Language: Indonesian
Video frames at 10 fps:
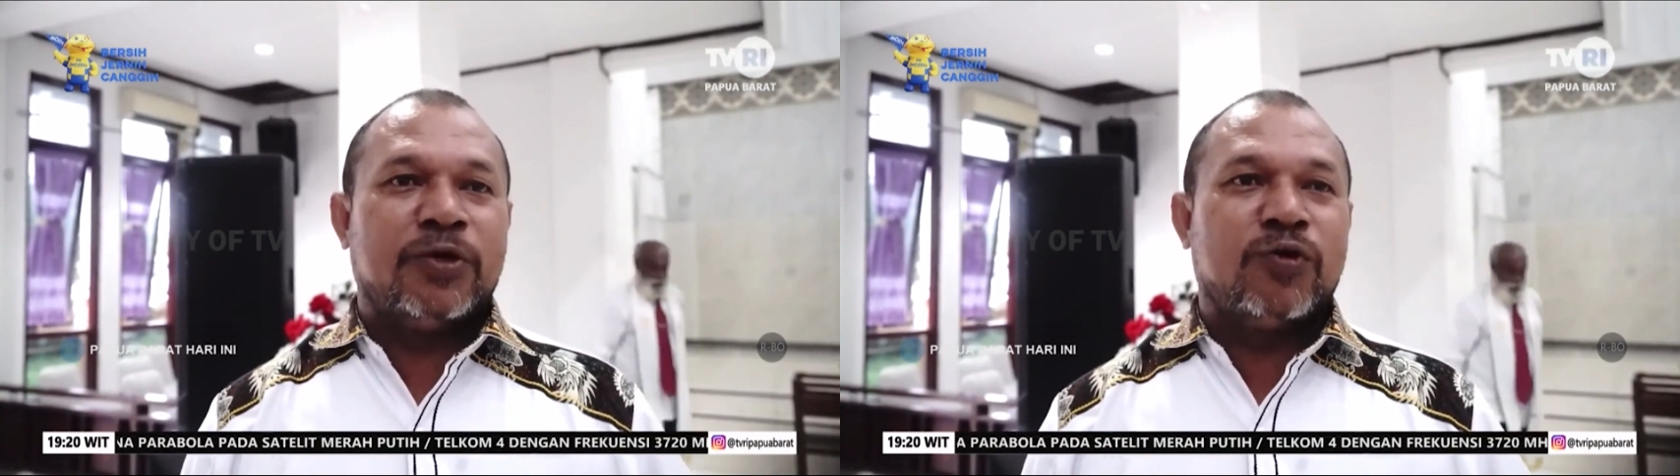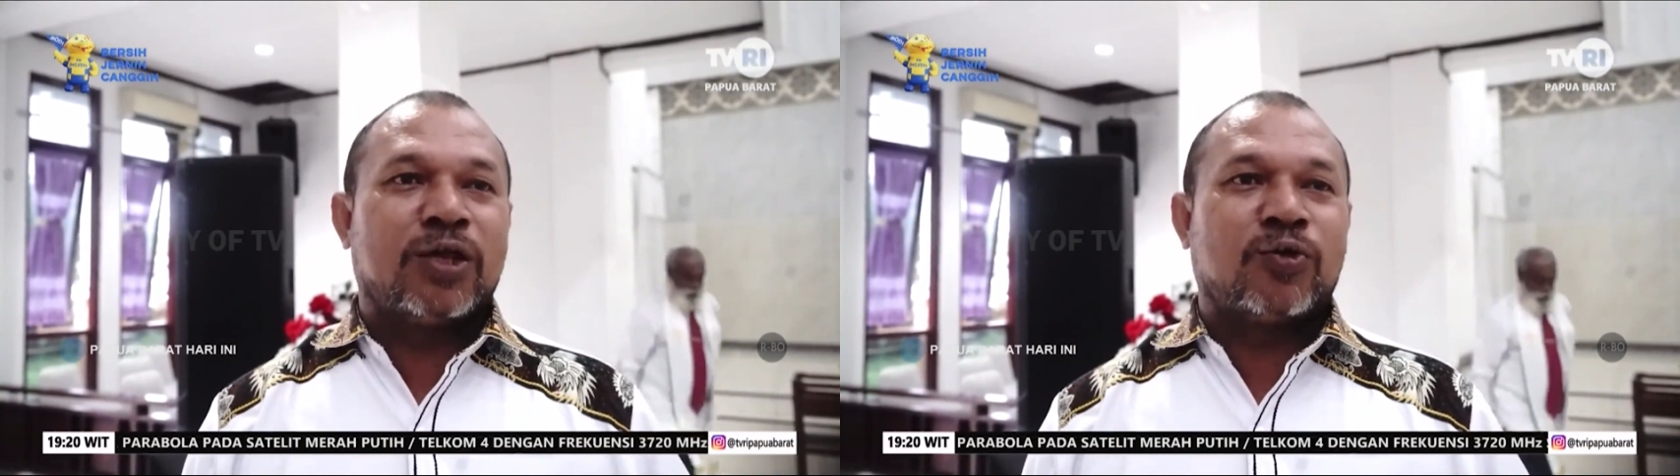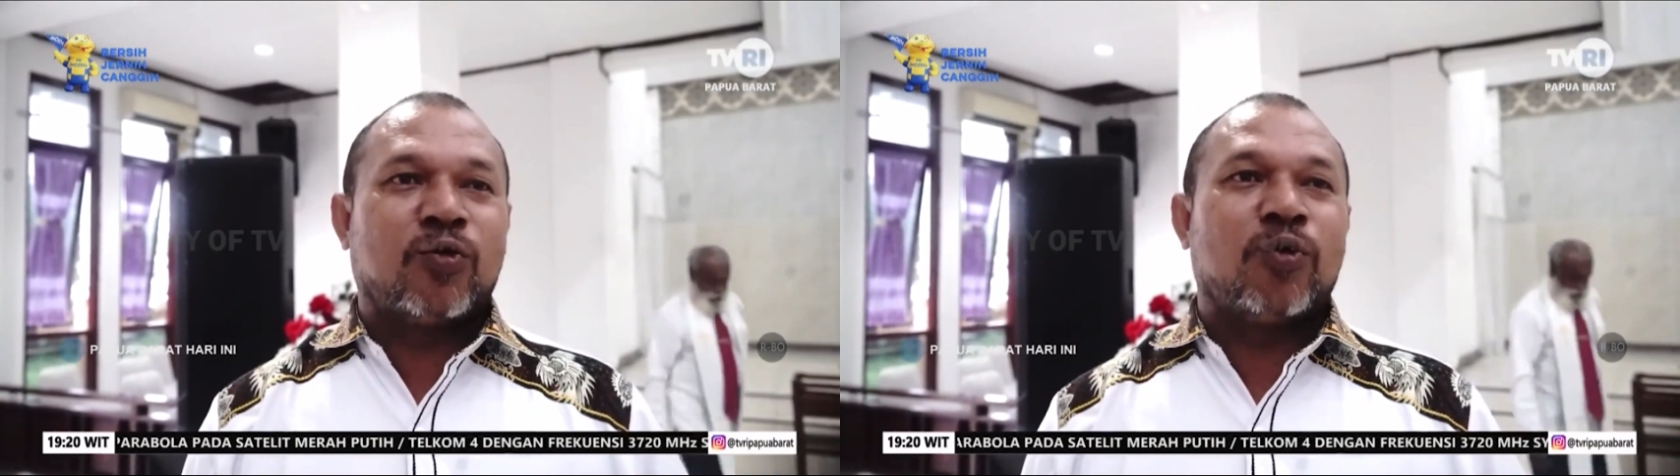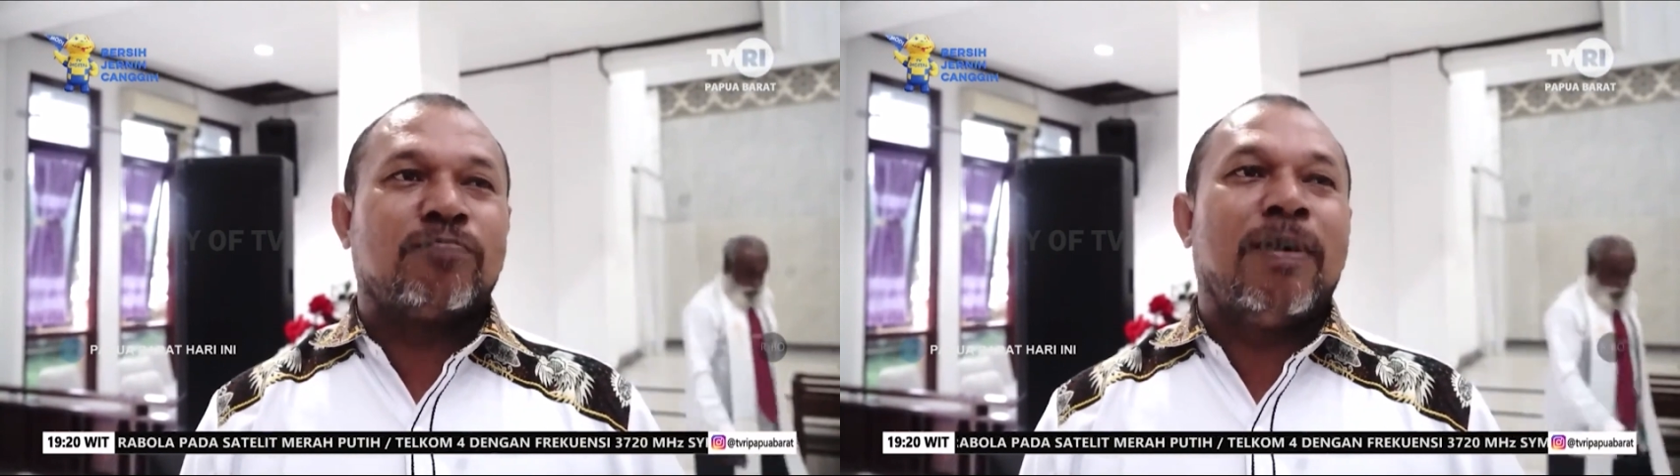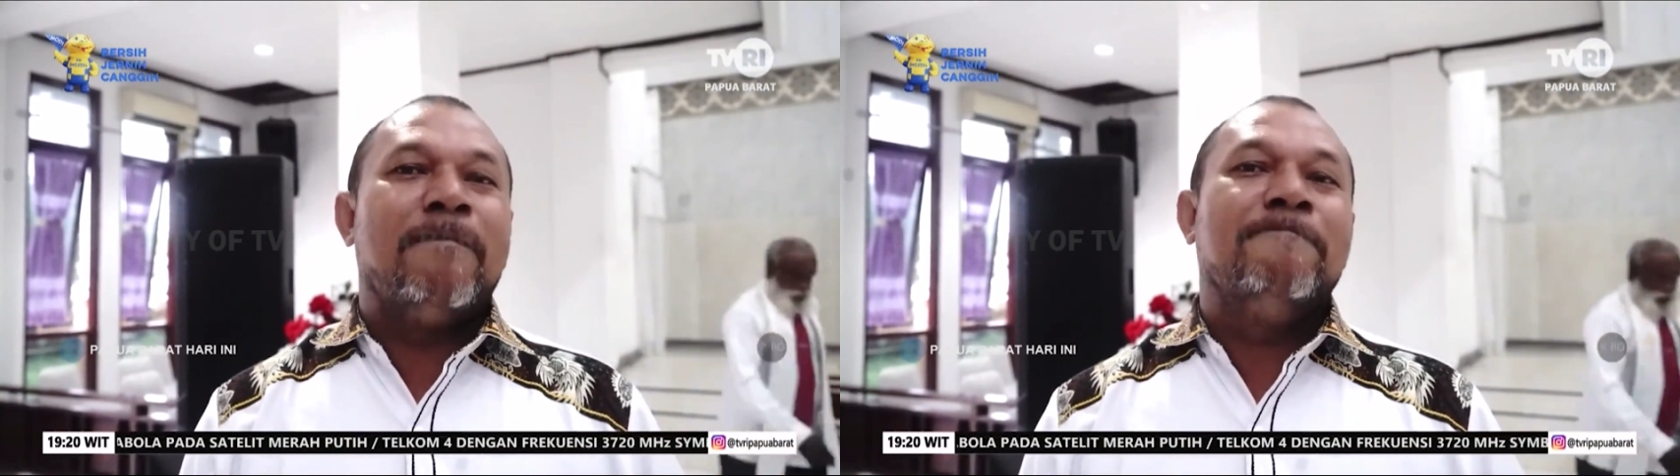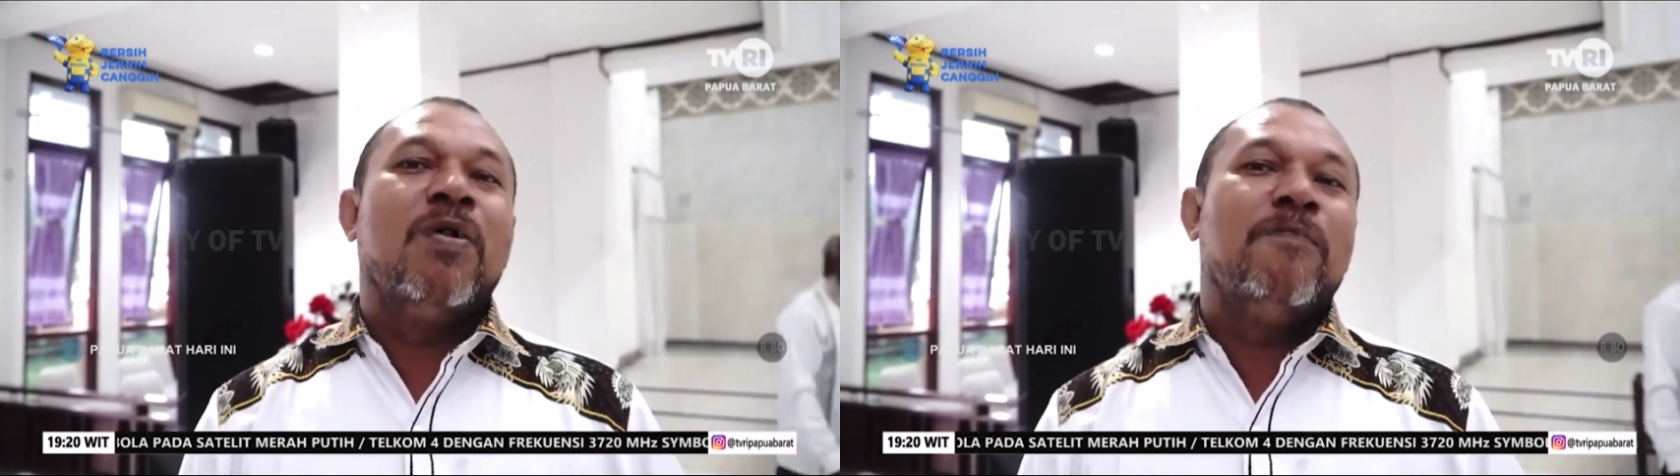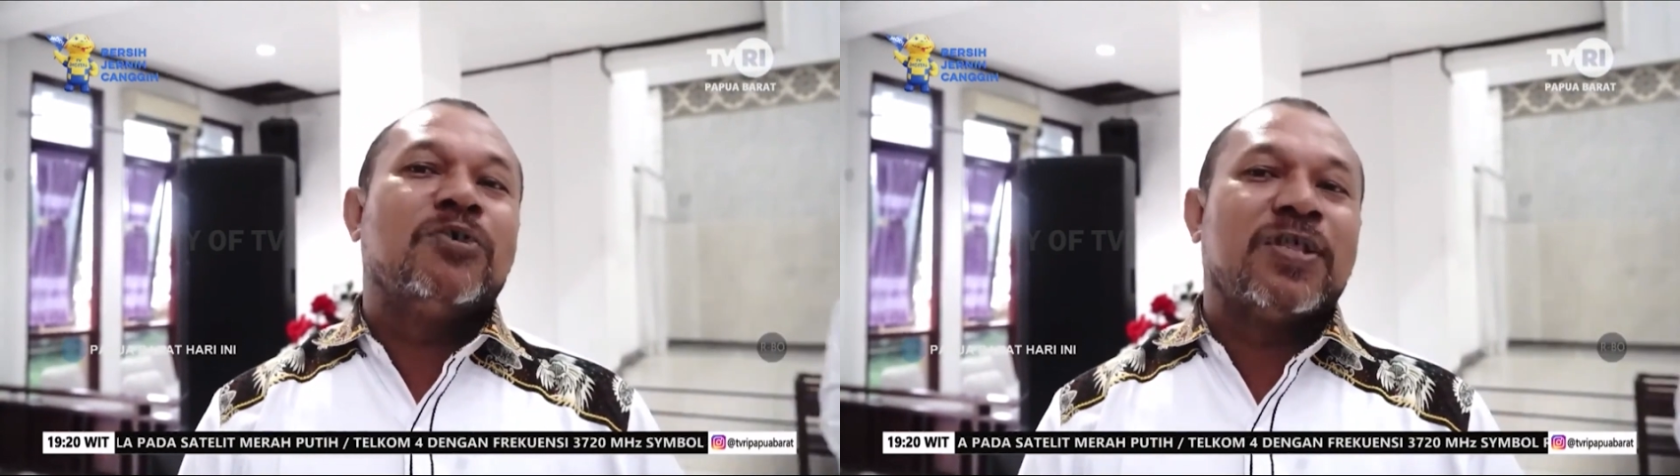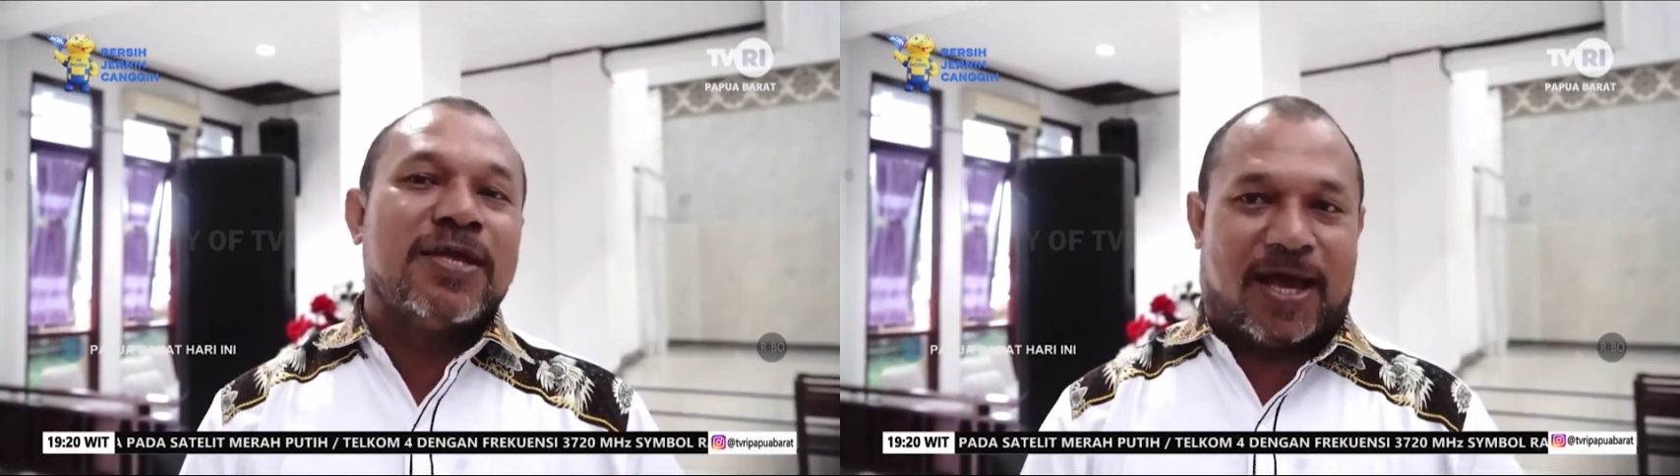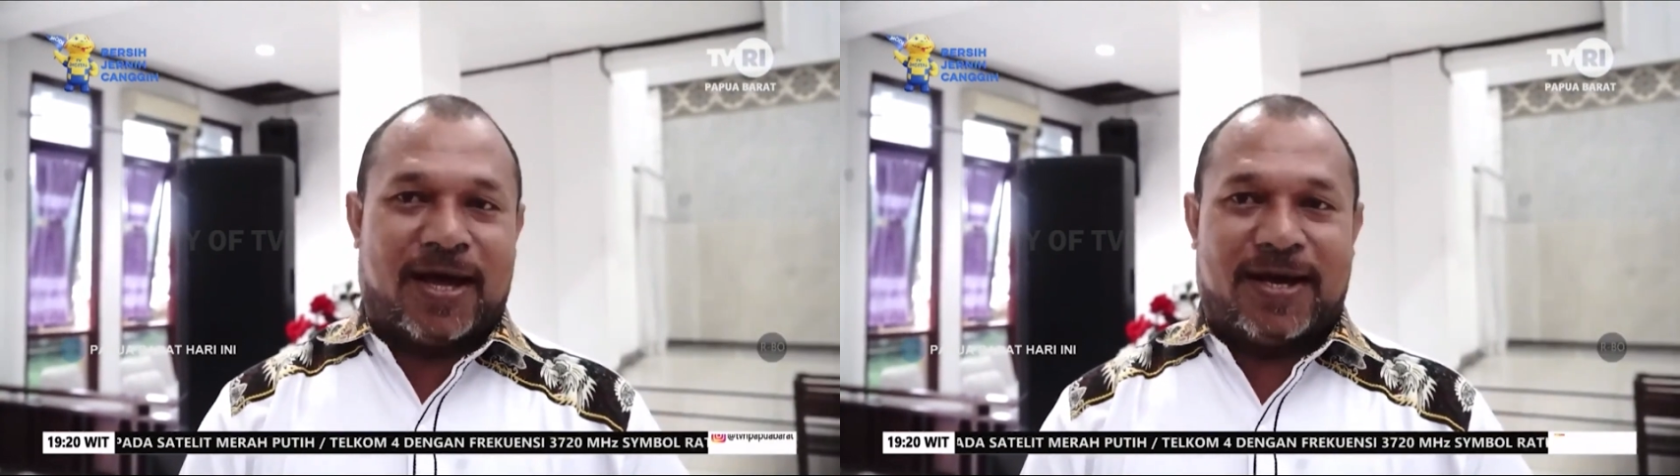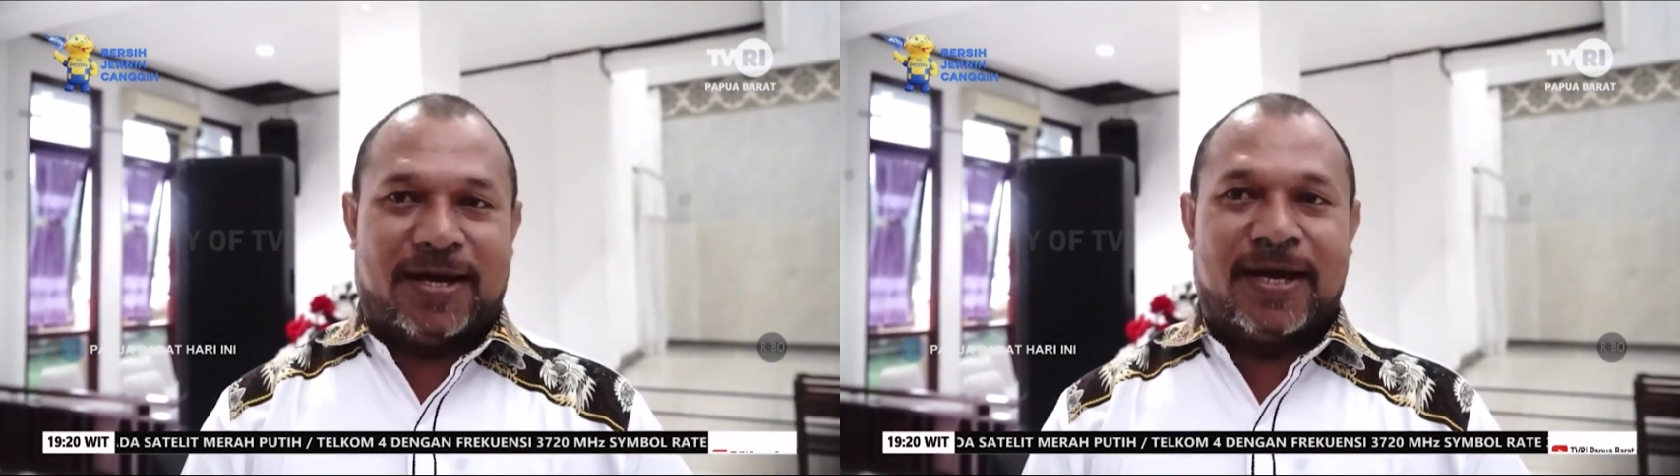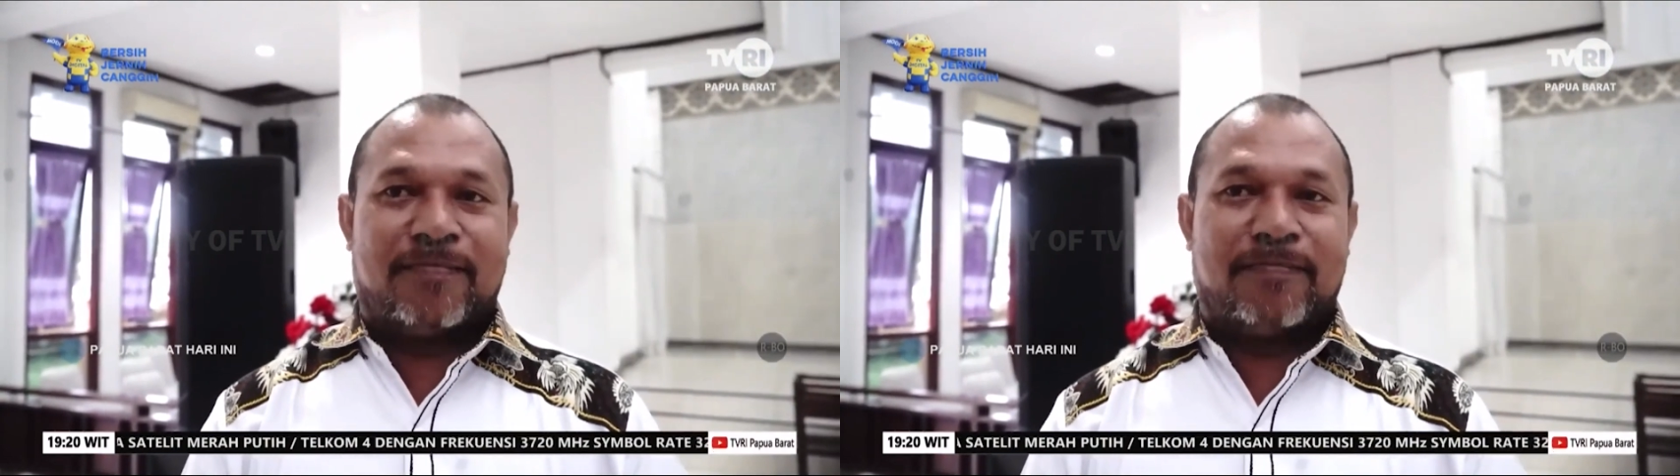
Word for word: juga turut membobotinya dengan